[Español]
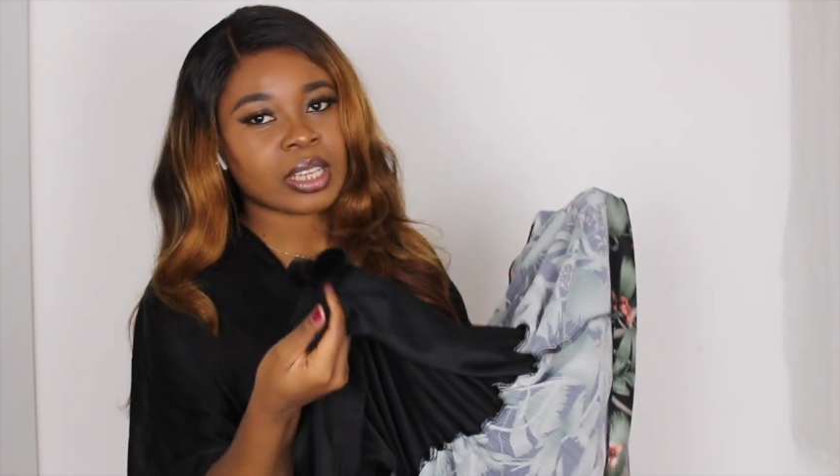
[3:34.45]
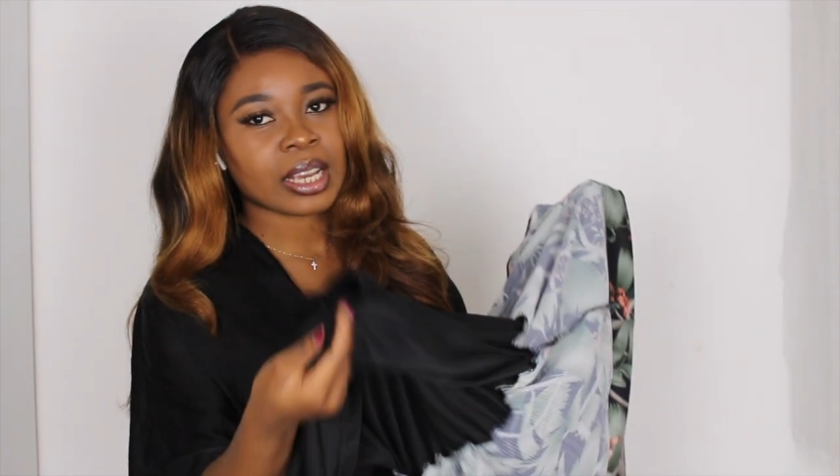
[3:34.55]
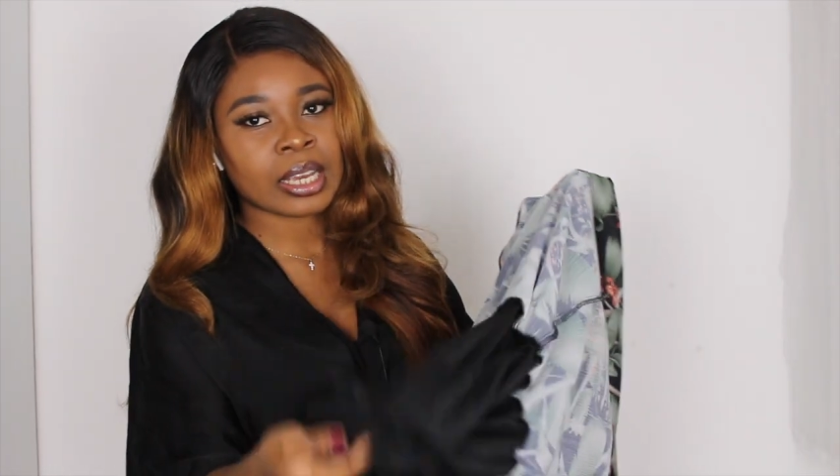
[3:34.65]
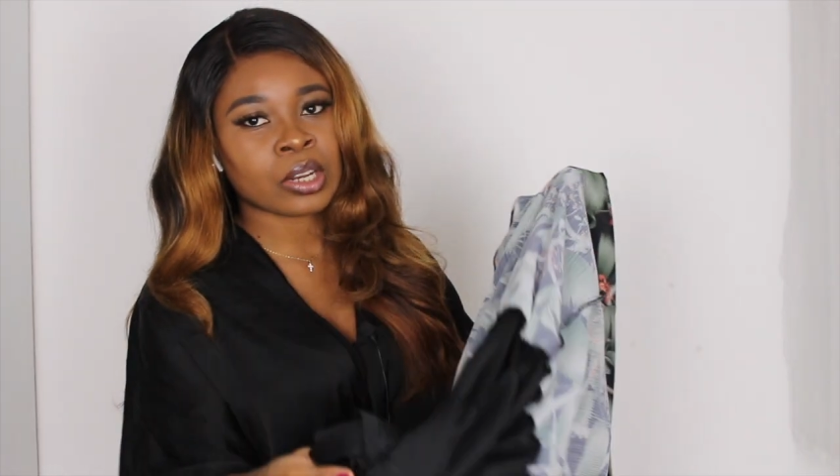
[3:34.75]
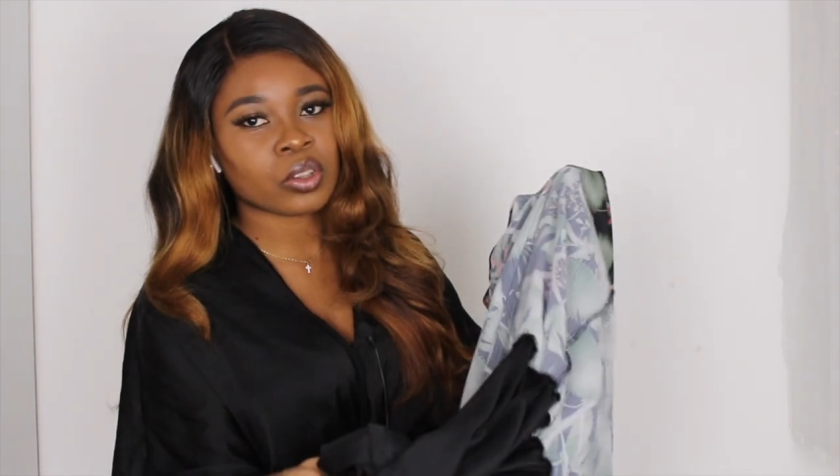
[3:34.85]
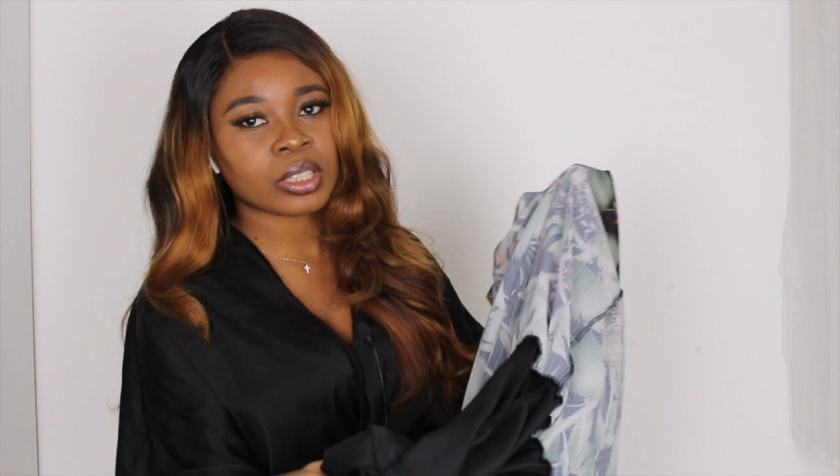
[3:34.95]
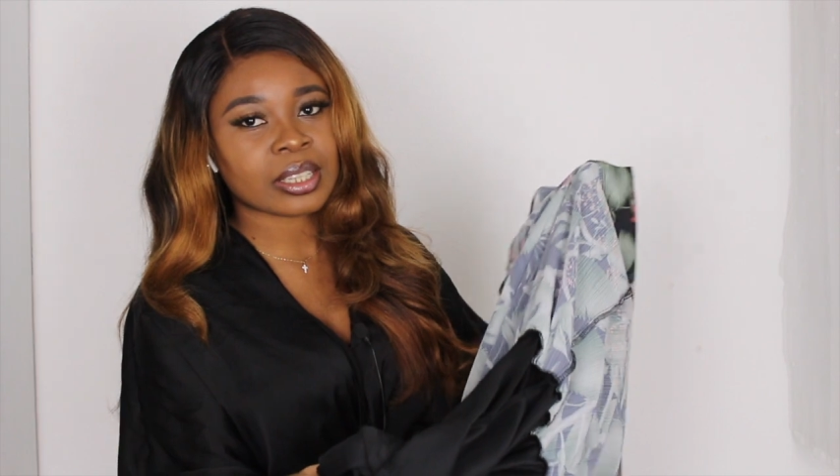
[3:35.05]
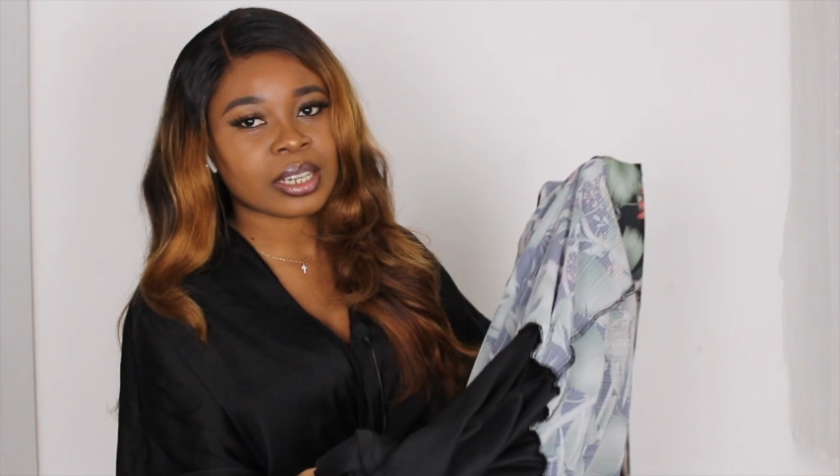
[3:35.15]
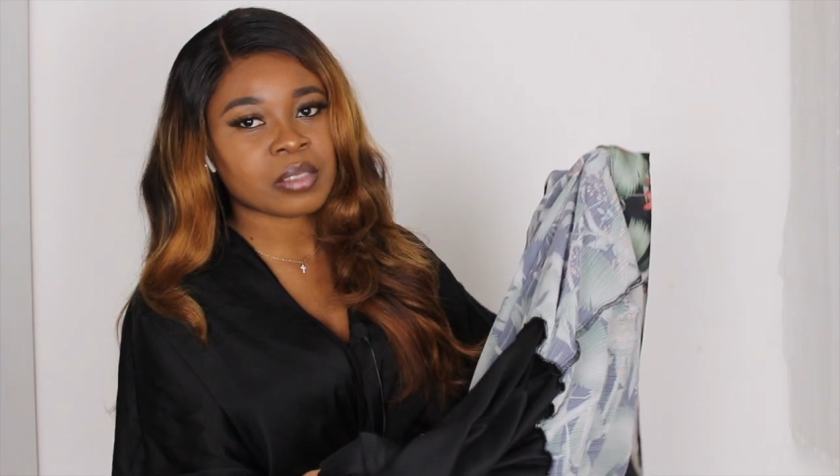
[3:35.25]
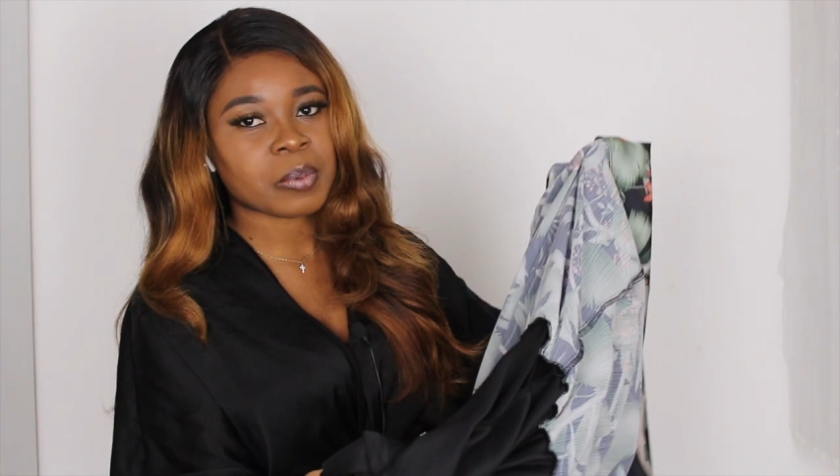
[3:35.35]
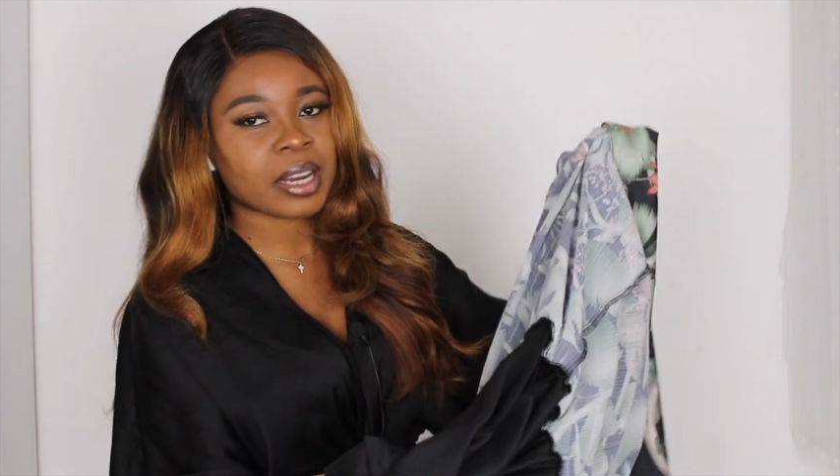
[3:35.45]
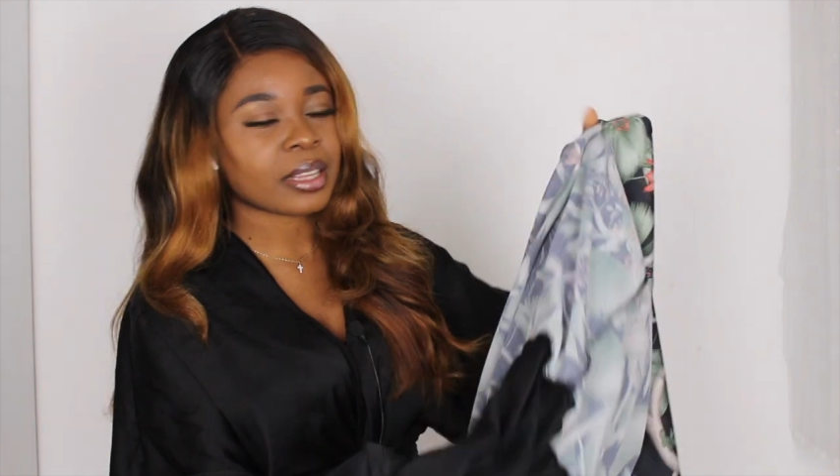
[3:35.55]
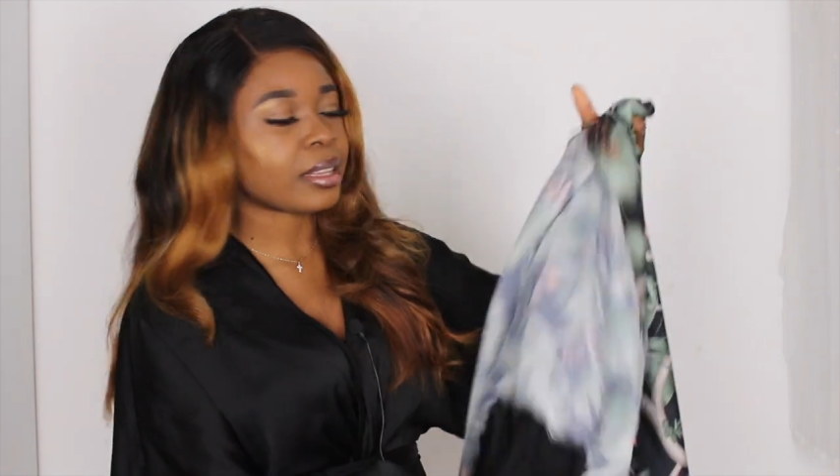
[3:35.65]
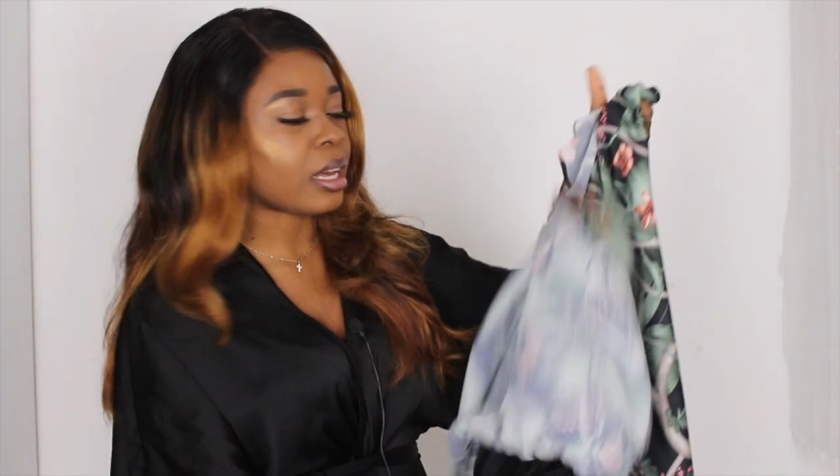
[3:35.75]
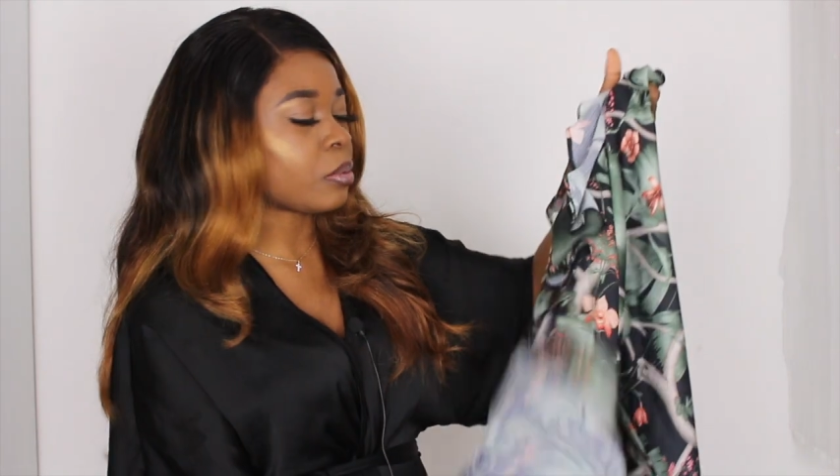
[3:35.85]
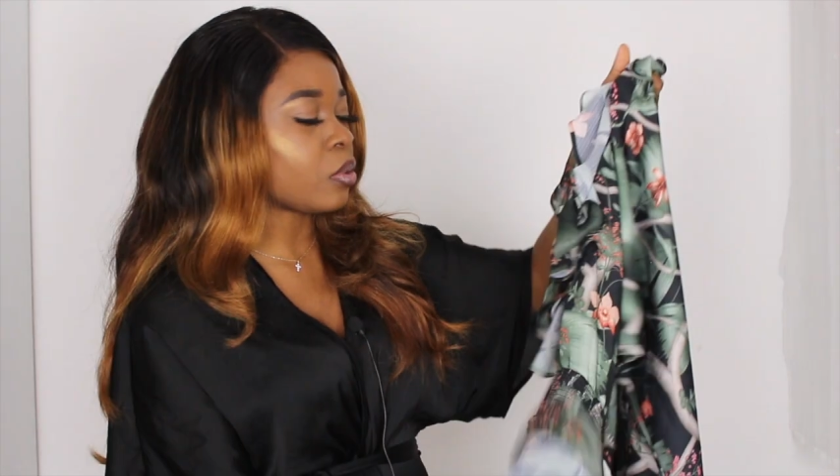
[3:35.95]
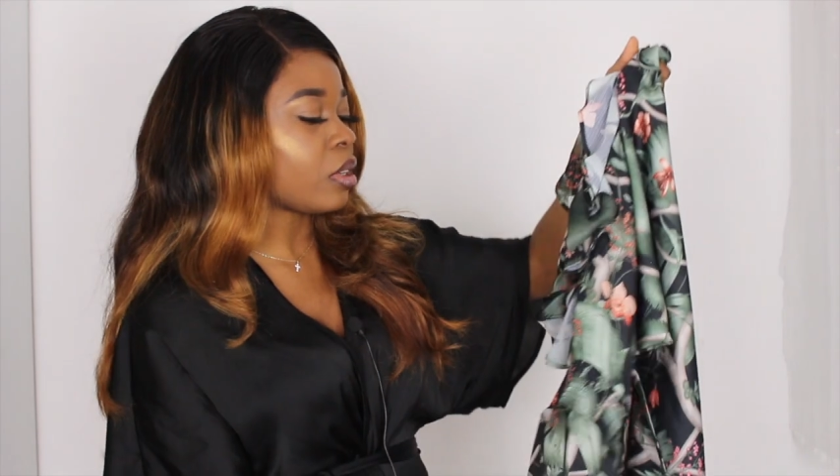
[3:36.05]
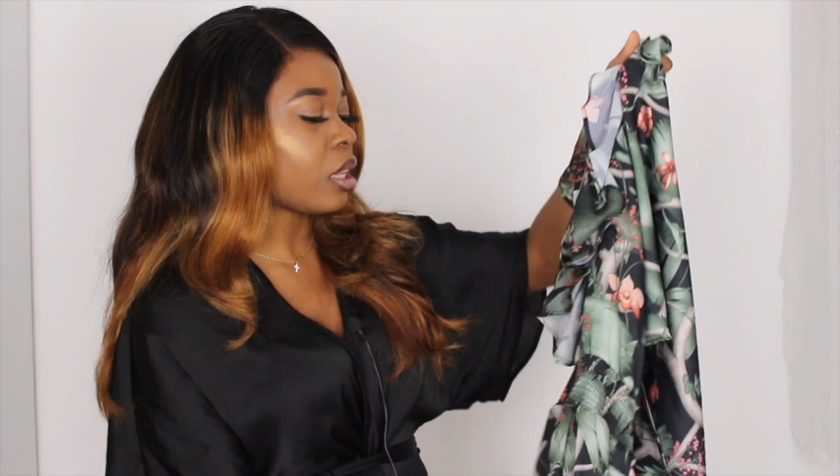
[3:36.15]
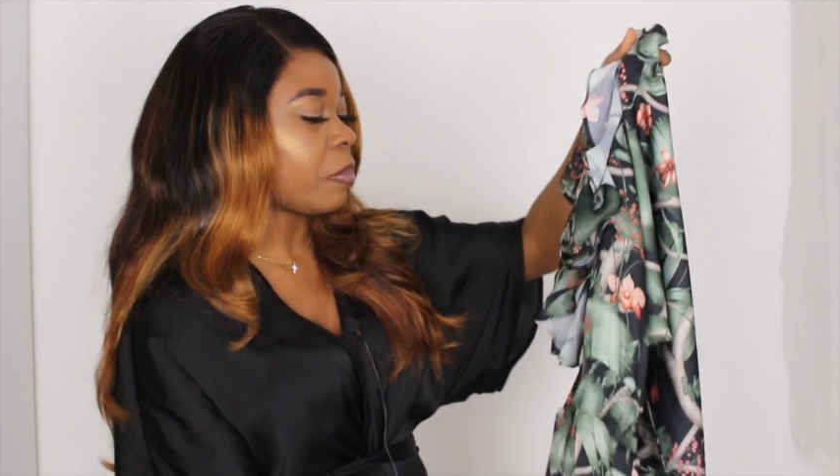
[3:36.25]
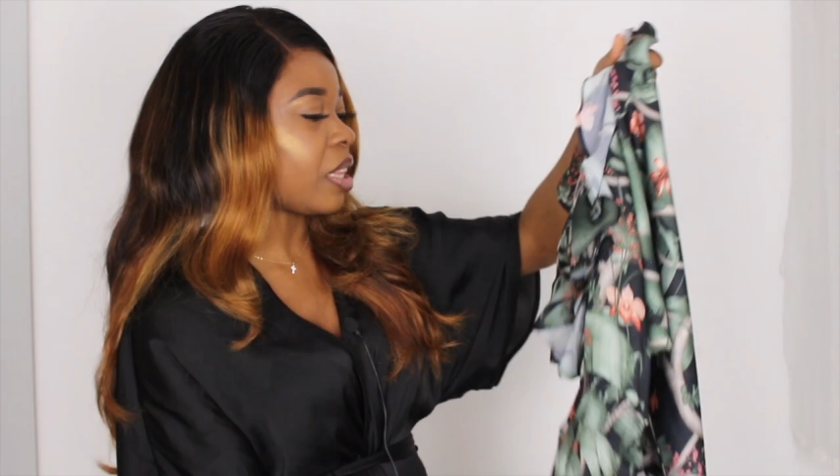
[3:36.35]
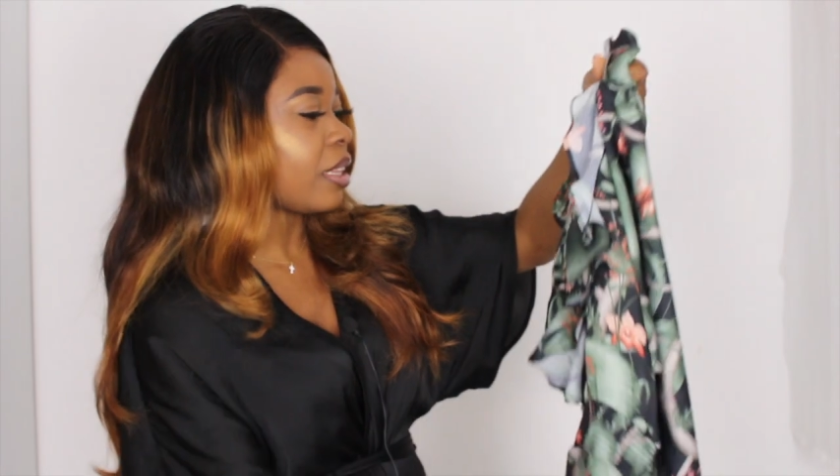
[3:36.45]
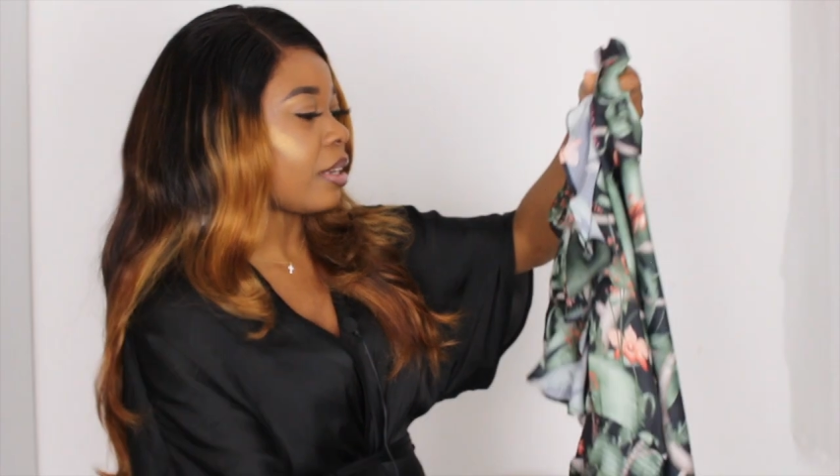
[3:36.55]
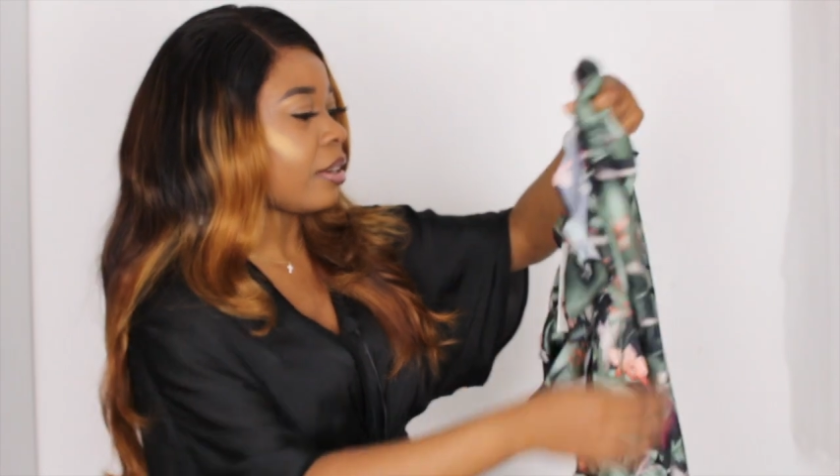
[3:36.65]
o sea que no te transparenta absolutamente